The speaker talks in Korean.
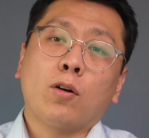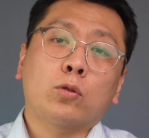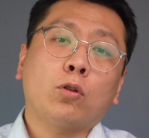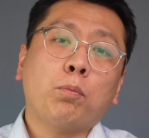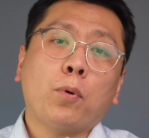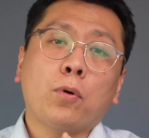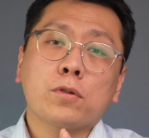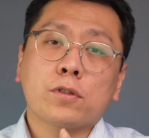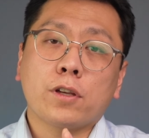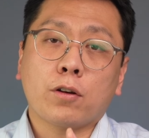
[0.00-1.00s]

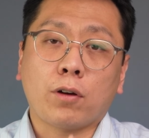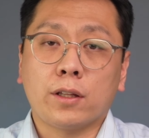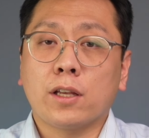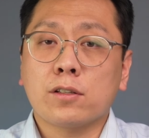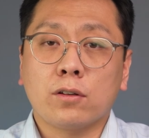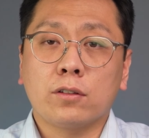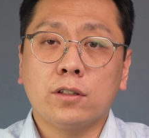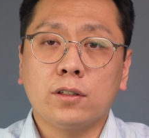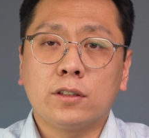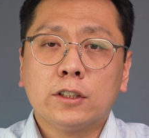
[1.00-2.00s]
오토포커스에
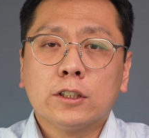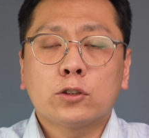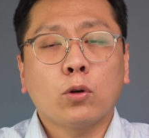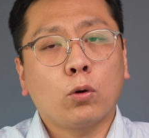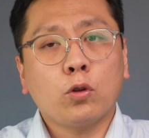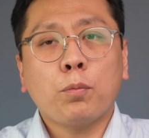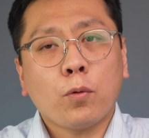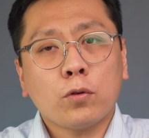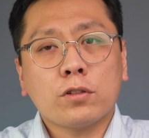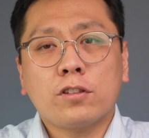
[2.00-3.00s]
관해서는 저 오토포커스